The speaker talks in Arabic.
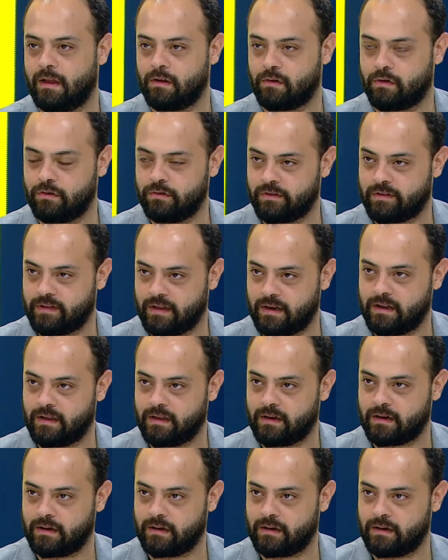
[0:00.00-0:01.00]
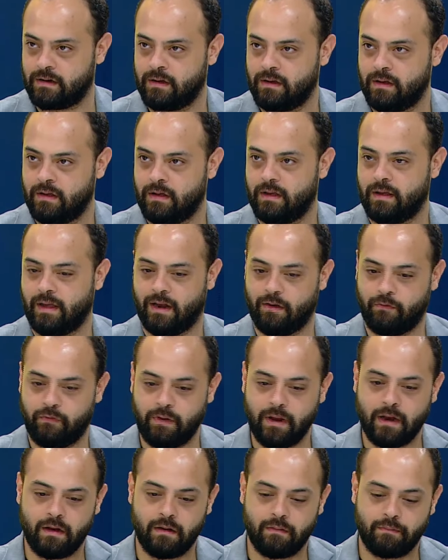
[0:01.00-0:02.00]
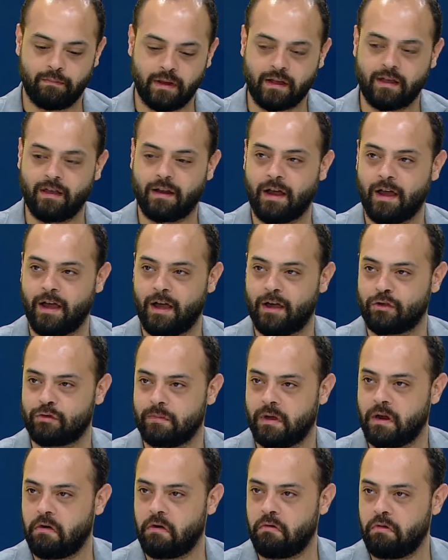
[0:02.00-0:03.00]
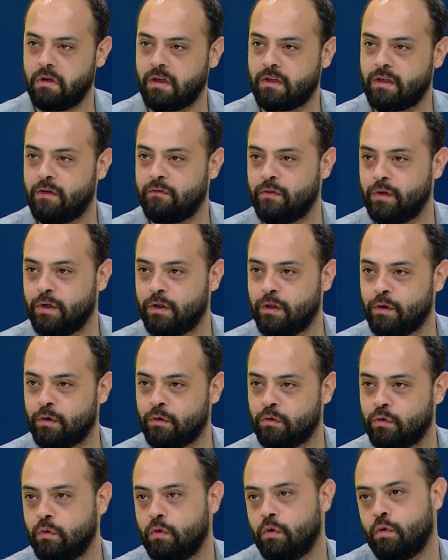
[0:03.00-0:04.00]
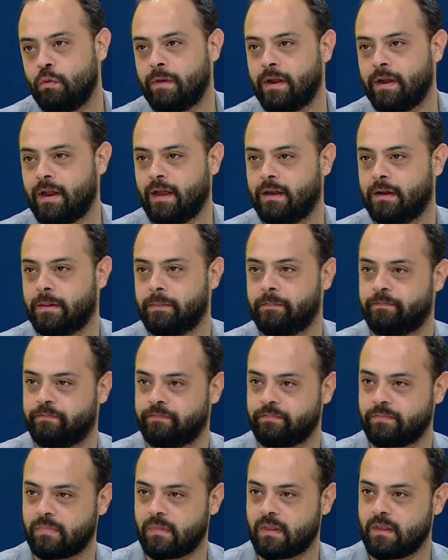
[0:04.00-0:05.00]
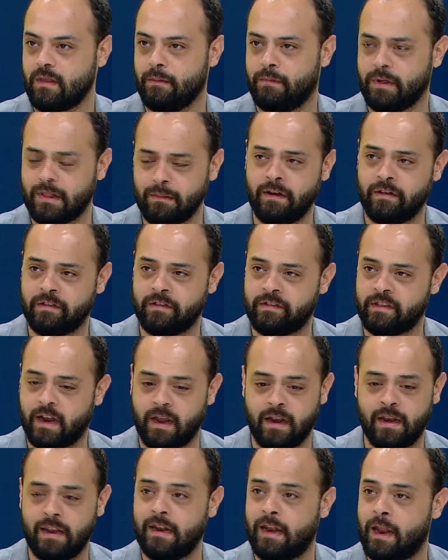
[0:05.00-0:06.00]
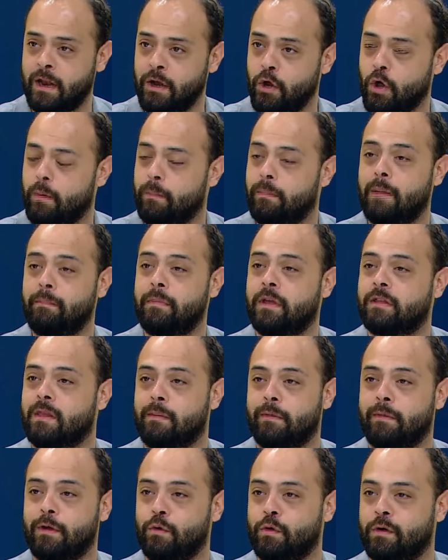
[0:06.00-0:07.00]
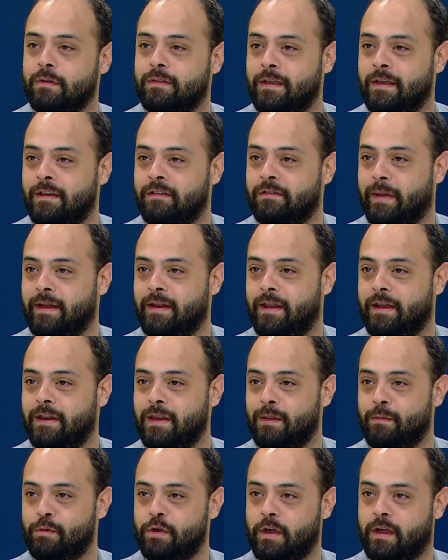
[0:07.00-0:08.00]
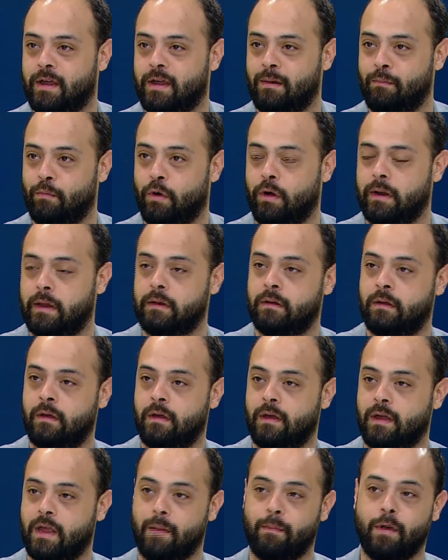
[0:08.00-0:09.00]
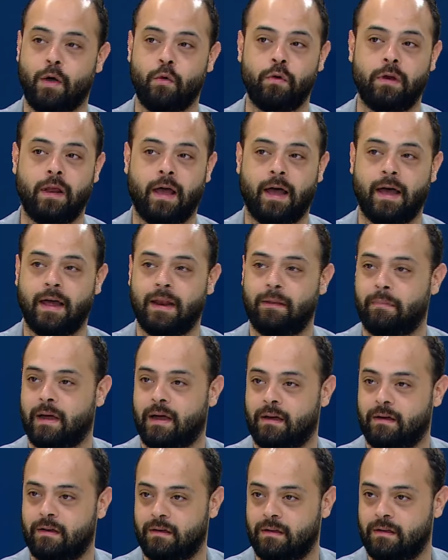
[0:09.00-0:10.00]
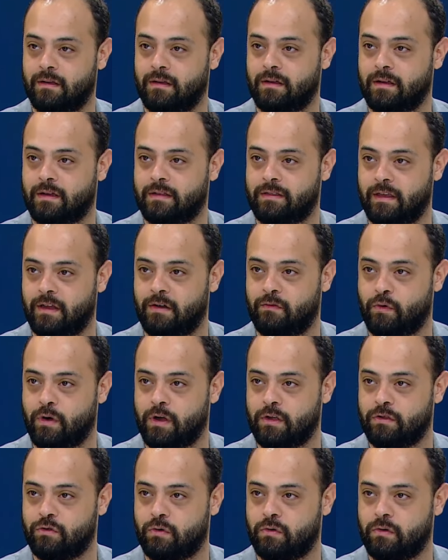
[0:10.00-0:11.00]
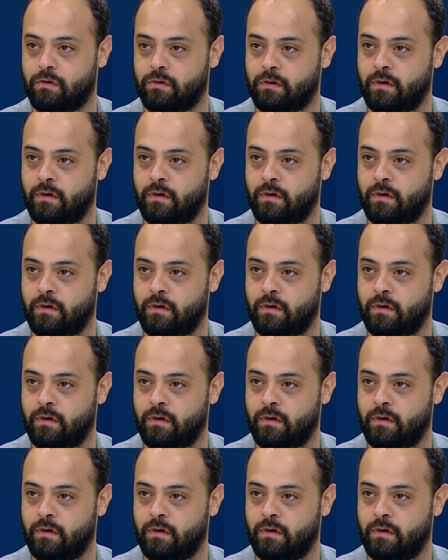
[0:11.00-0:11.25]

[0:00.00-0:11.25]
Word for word: القدس الايراني يعني في بقراءه اجمل لانه إيه، كان فيني يردوا يقولوا ما نحن أه. مثل ما الاسرائيليين لليوم لم يتبنوا اغتيال اسماعيل هنيه بشكل معلن كما هو الحال مع أه، اغتيال فؤاد شكر